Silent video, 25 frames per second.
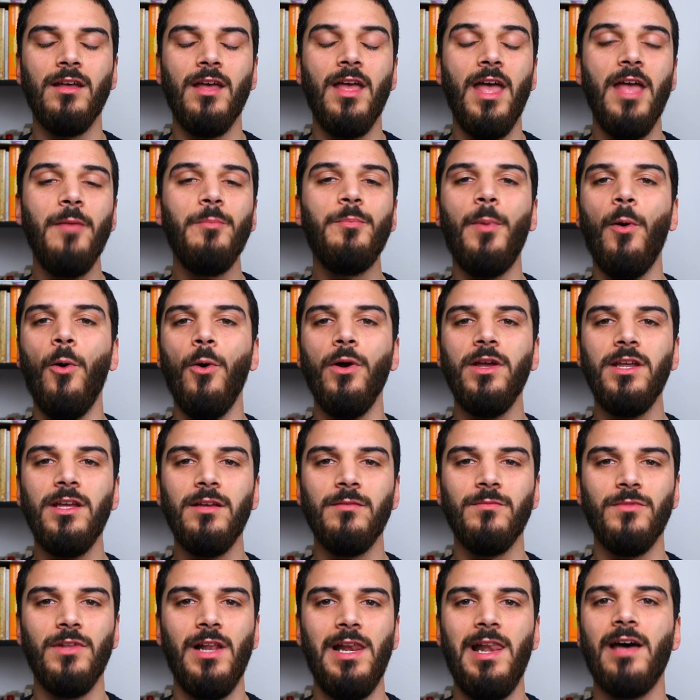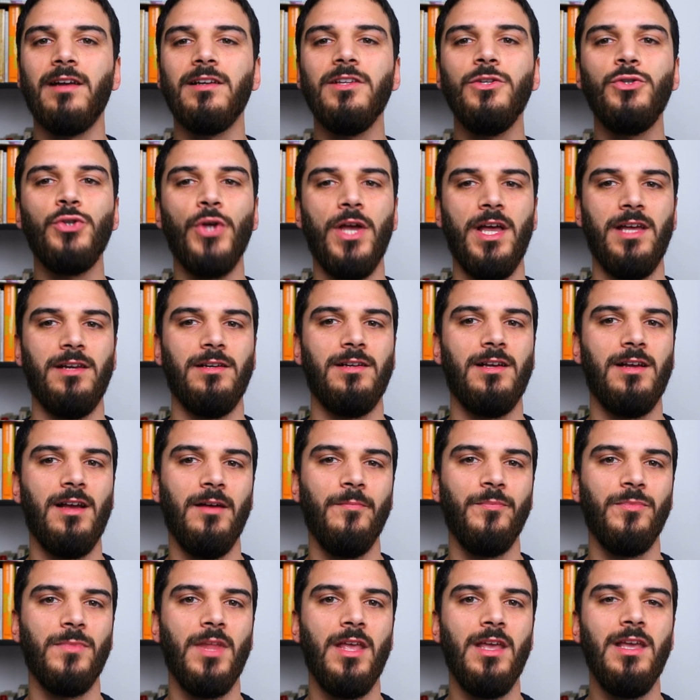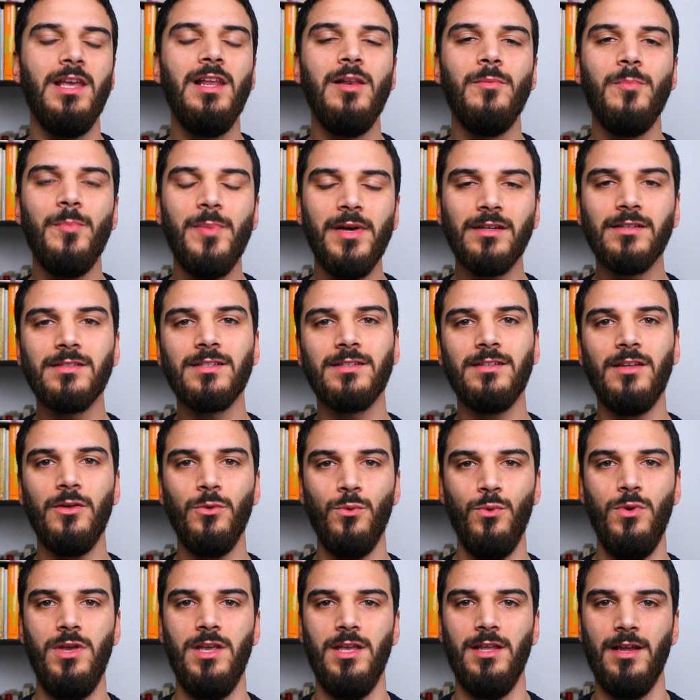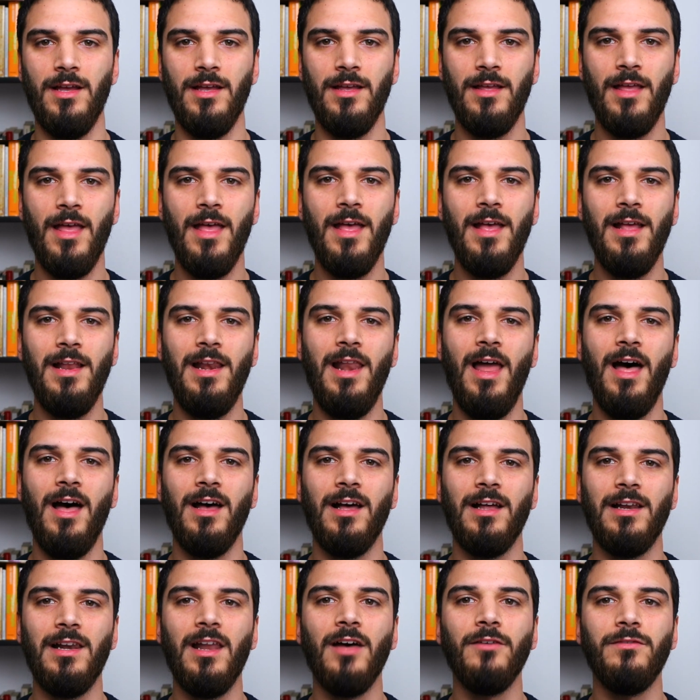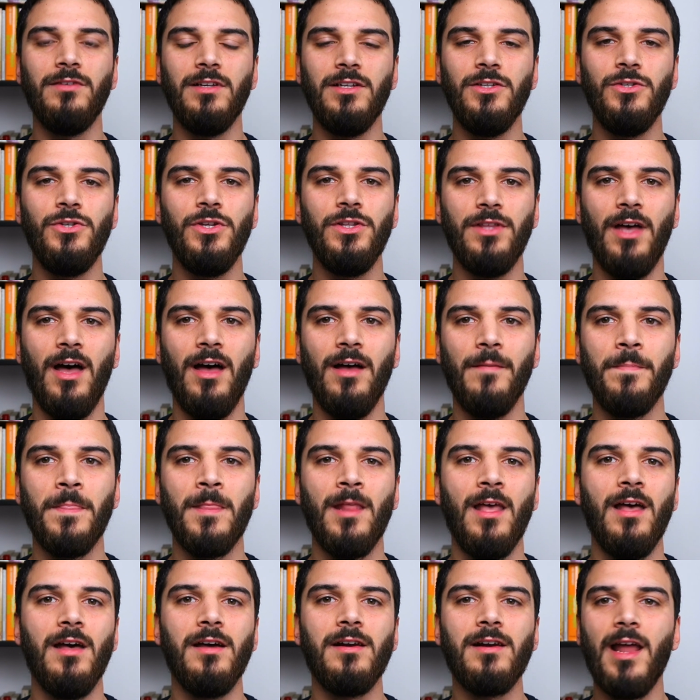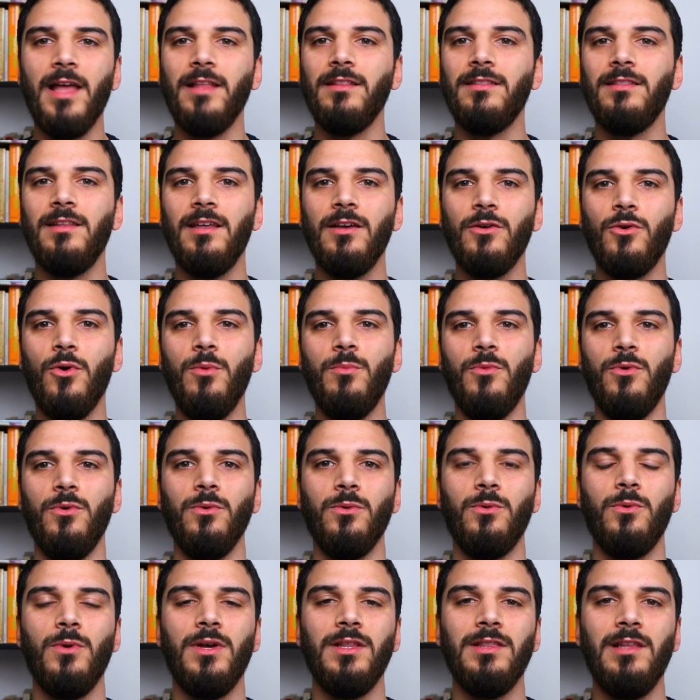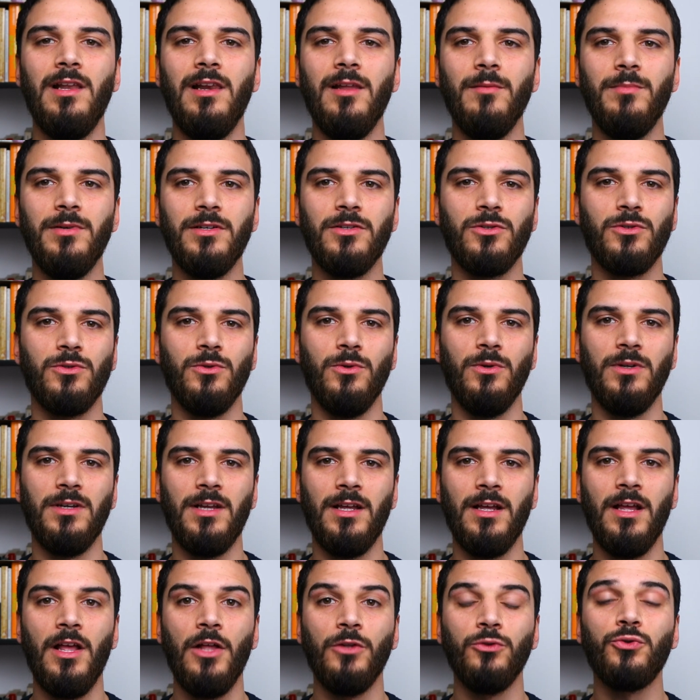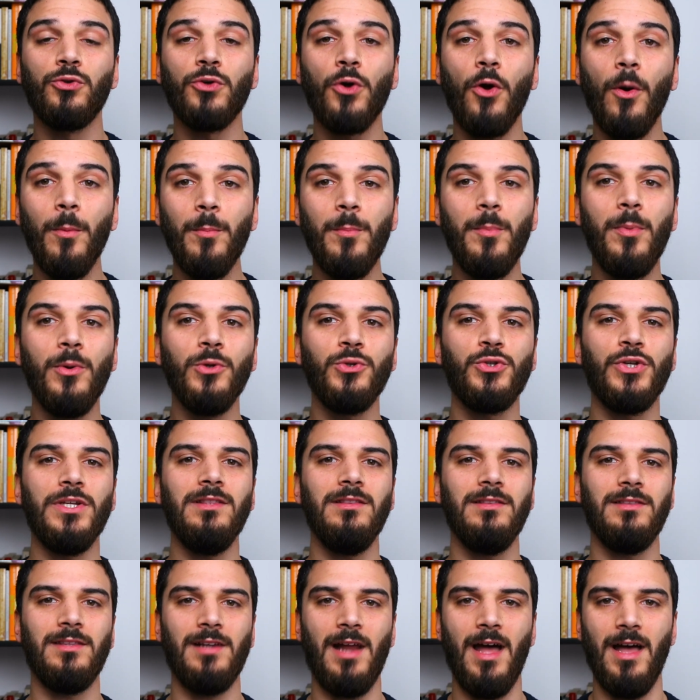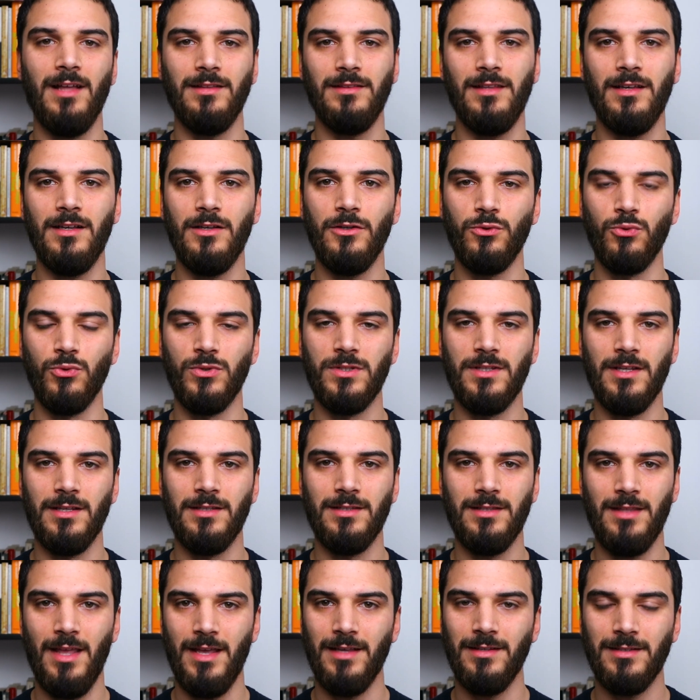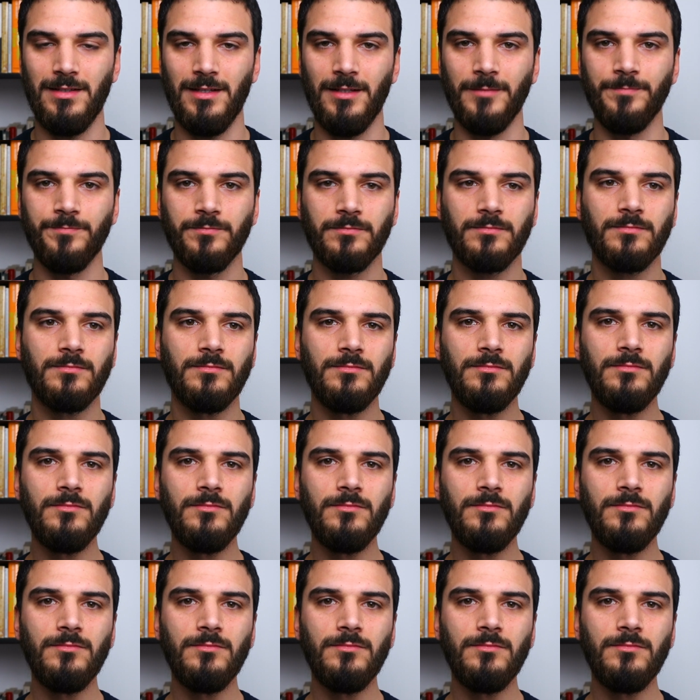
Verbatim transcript: E poi la ricerca, il perseguire la, la, felicità rende comunque delle persone troppo centrate su se stesse.